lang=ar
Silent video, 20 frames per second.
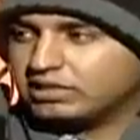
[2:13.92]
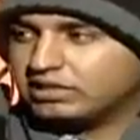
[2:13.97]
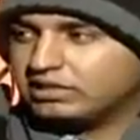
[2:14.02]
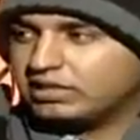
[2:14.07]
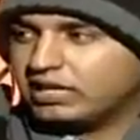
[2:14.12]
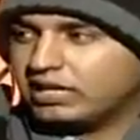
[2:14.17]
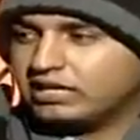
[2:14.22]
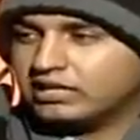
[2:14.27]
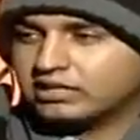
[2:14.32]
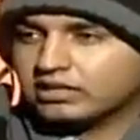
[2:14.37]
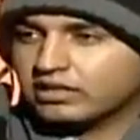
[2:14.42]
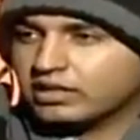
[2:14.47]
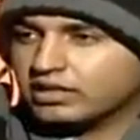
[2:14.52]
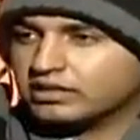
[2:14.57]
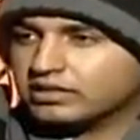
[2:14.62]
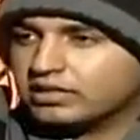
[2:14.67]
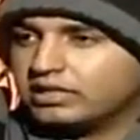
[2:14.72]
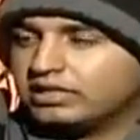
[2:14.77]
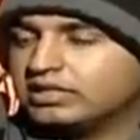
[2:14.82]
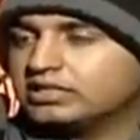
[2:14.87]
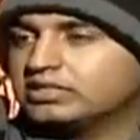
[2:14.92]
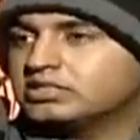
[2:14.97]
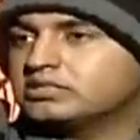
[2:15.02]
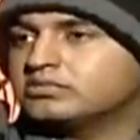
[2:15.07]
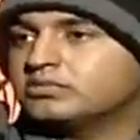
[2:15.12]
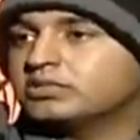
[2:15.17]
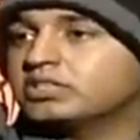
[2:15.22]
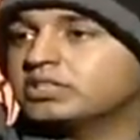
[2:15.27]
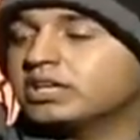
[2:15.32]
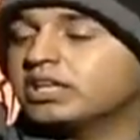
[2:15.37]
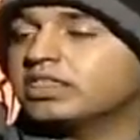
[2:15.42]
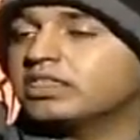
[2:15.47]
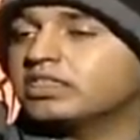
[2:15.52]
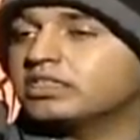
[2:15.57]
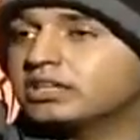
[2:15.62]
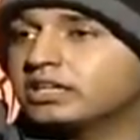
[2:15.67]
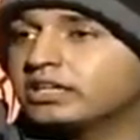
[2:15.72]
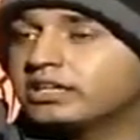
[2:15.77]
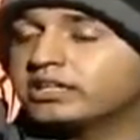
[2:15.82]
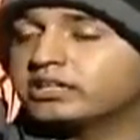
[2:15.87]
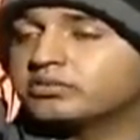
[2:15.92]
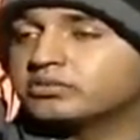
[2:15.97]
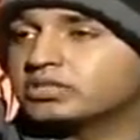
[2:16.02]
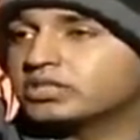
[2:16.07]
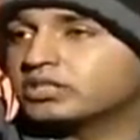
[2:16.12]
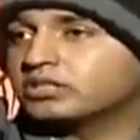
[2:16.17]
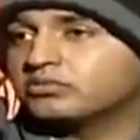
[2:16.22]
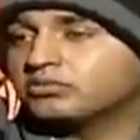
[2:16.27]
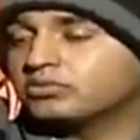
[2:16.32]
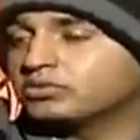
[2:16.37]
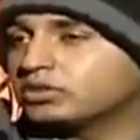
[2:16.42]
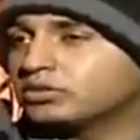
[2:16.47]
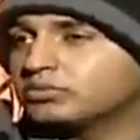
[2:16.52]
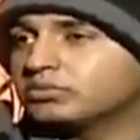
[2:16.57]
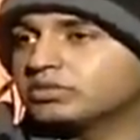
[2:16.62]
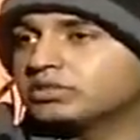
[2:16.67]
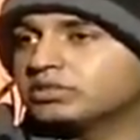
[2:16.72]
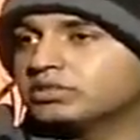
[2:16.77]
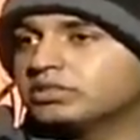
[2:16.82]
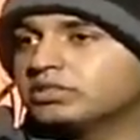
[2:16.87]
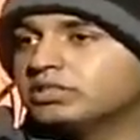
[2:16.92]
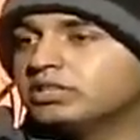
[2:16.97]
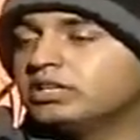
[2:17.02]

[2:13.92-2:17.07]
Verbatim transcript: يعني اي ضغطه على جسمك تاثر عليك بشكل مو طبيعي